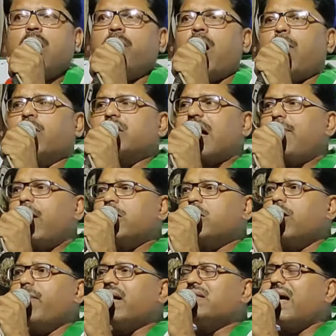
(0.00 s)
মমতা
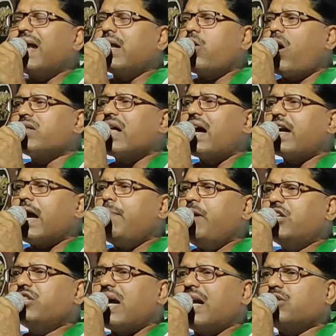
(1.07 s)
বন্দ্যোপাধ্যায়ের কথাকে
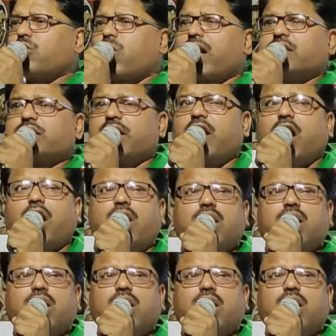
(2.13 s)
বিশ্বাস করেছিল